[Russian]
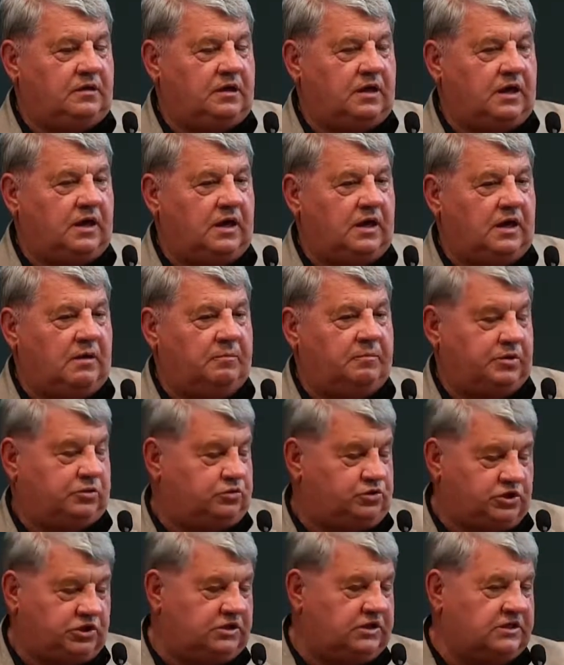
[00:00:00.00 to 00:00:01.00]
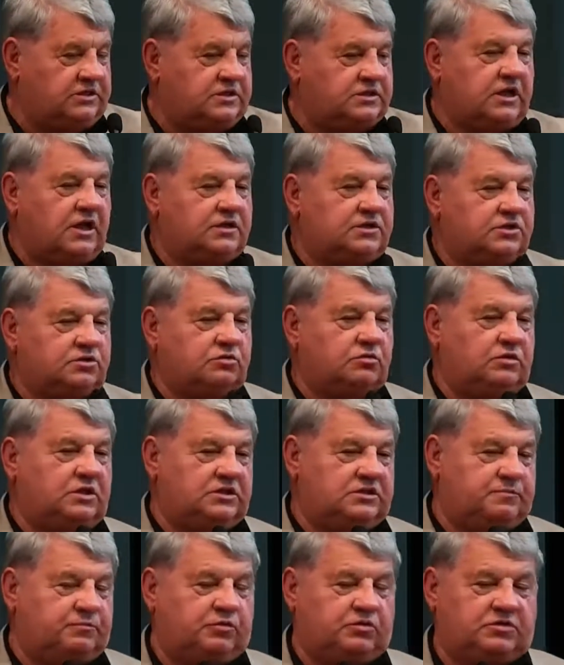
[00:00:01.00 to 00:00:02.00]
А получилось так, что
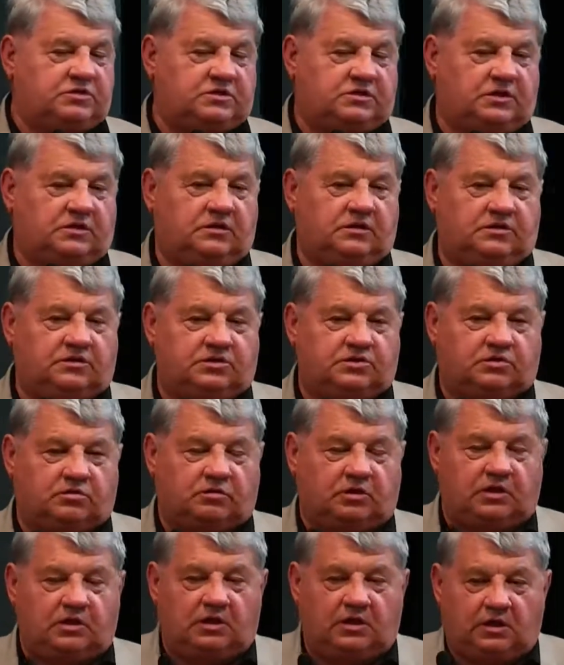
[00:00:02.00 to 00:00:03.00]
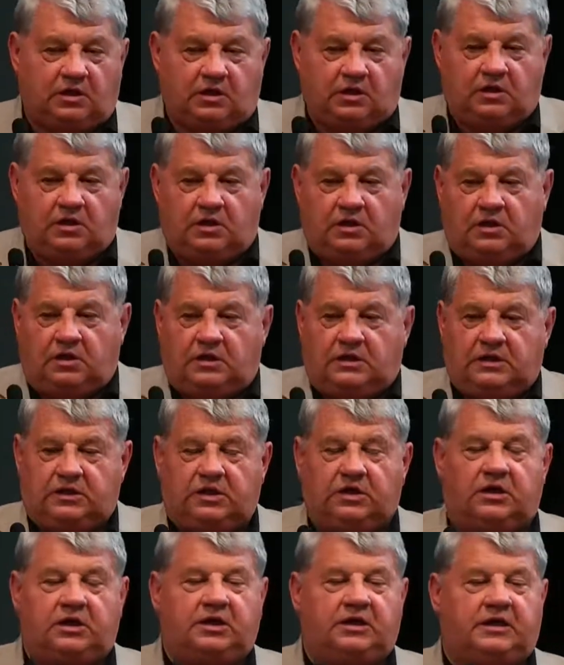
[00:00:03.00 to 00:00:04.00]
Господь сделал, что
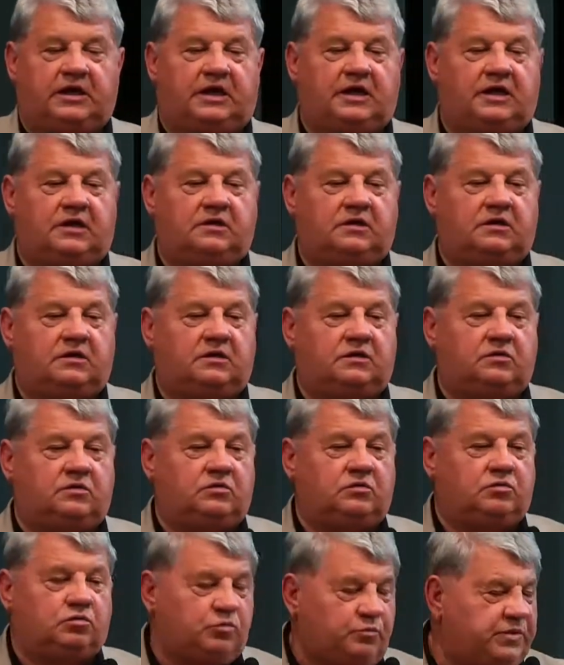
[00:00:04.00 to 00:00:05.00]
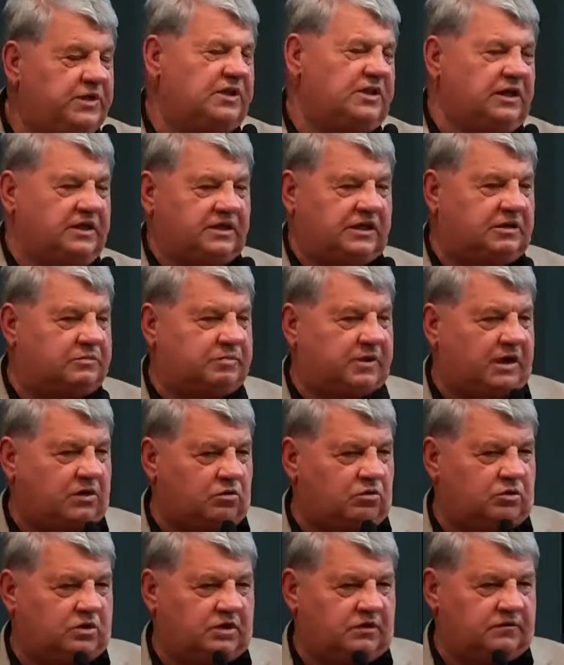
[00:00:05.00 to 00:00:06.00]
Илья убил этих
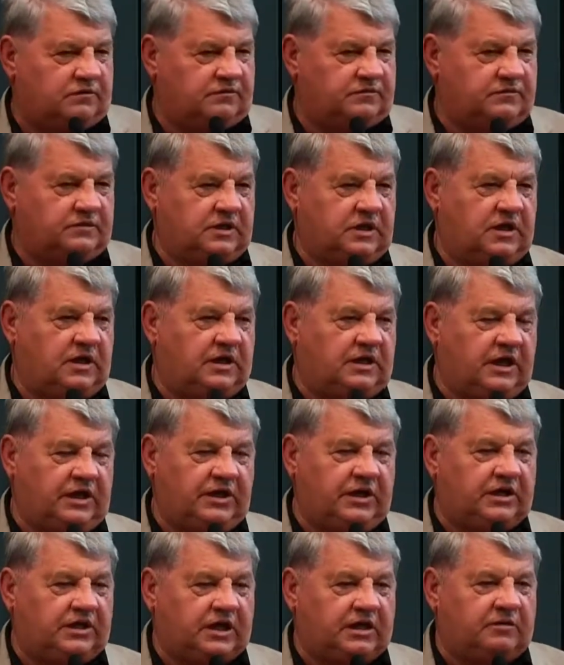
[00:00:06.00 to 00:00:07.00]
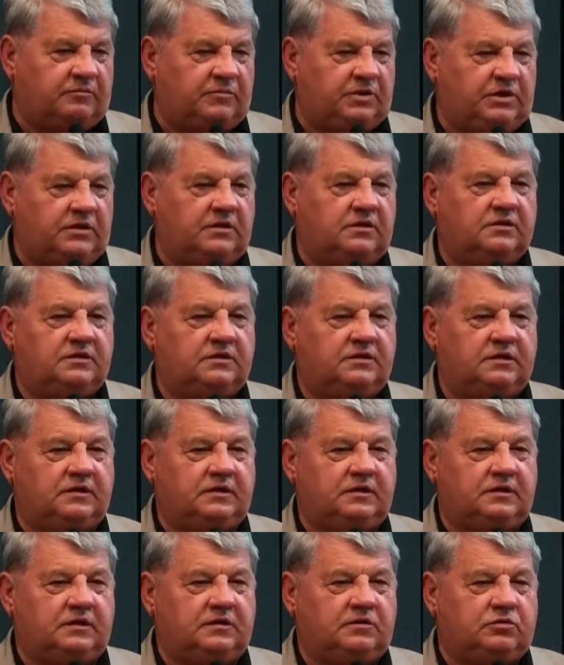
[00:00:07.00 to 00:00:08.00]
пророков на горе Кормил,
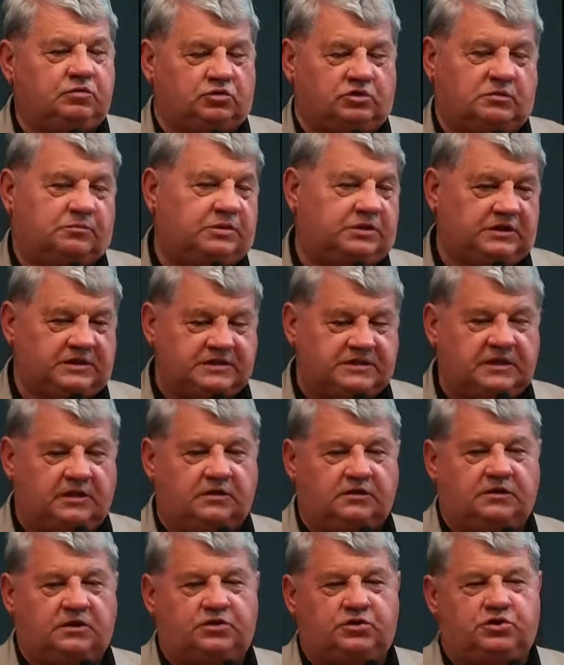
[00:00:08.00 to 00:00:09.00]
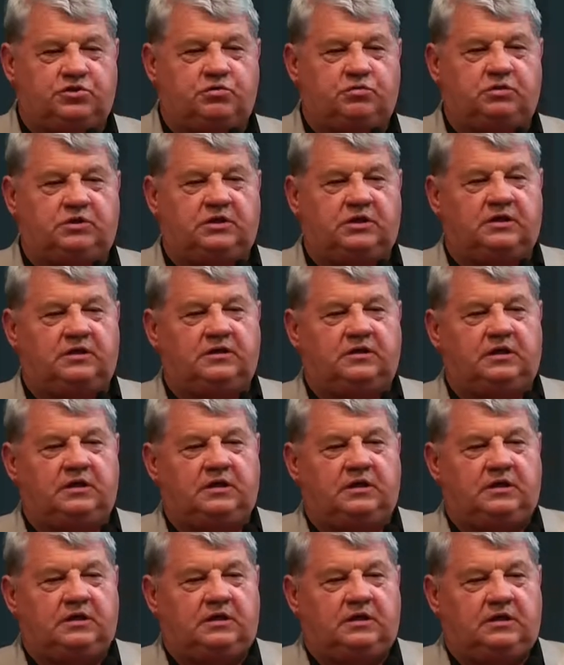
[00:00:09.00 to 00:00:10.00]
тоже было сделано чудо,
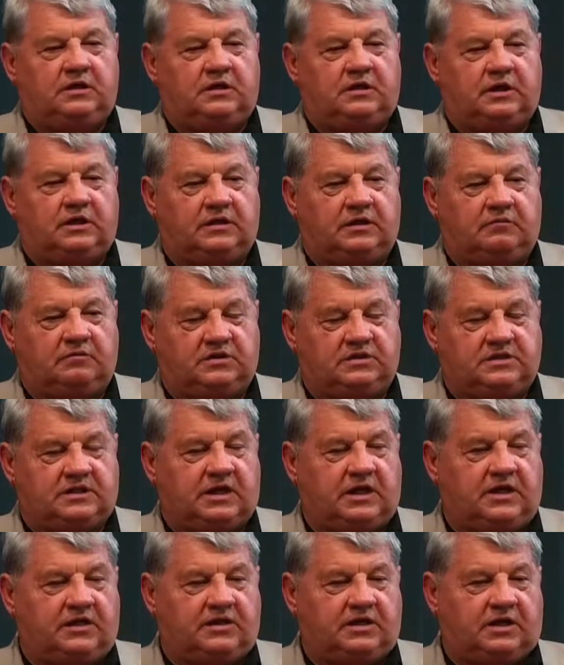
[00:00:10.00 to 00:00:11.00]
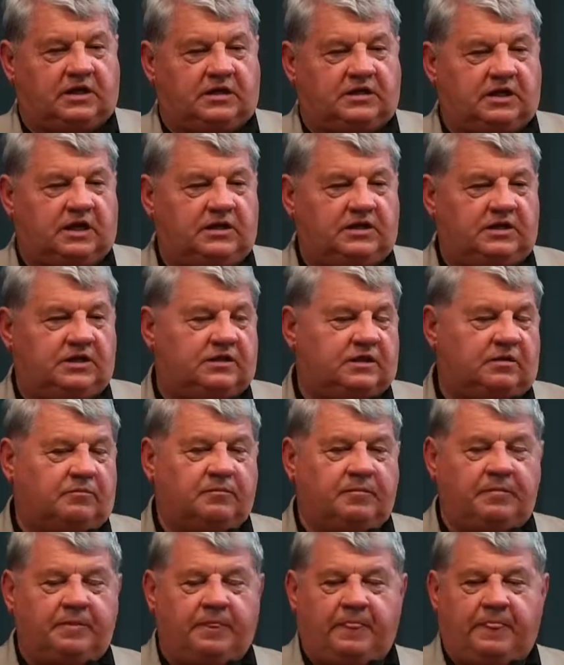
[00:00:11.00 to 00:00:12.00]
когда вы знаете, когда они
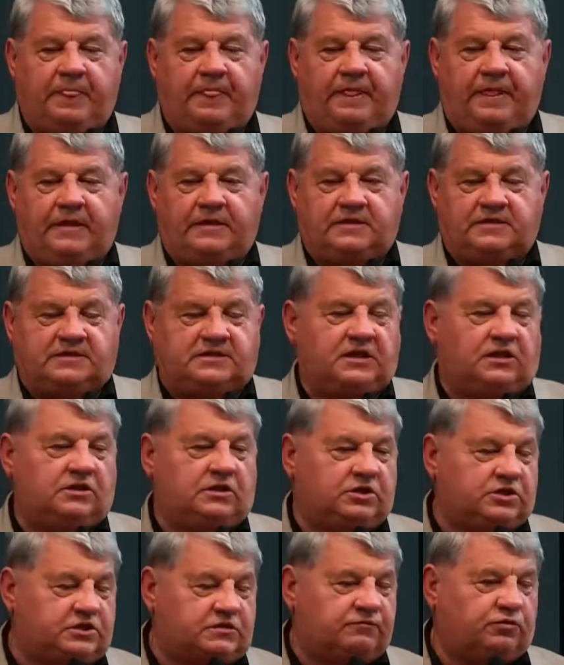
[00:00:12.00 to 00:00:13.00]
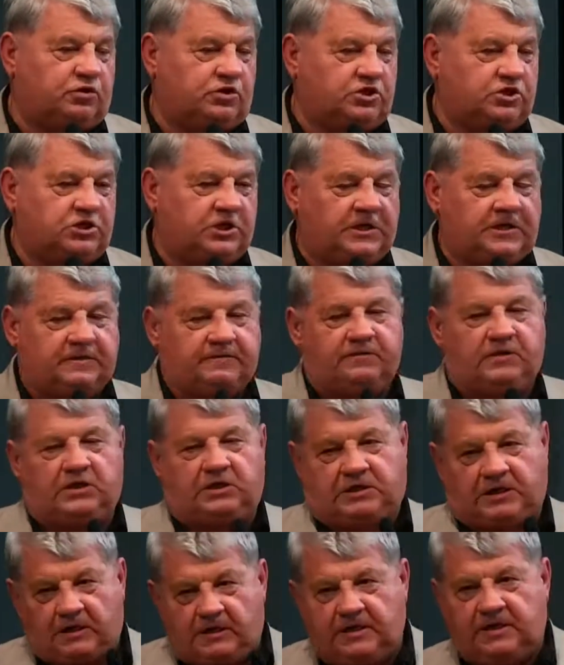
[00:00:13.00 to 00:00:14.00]
там сделали свой
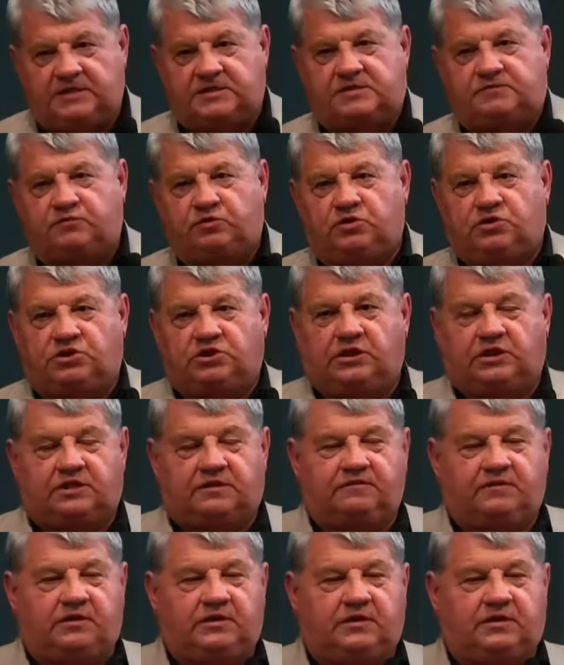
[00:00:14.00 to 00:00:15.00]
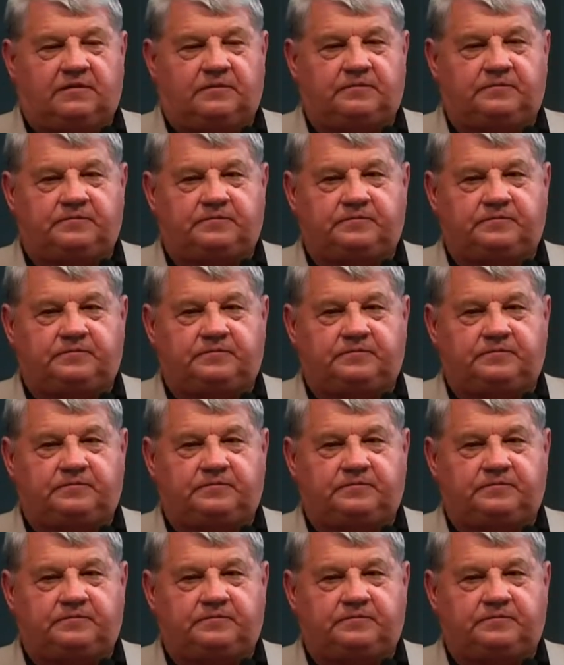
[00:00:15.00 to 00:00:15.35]
жертвенник, или я свой жертвенник,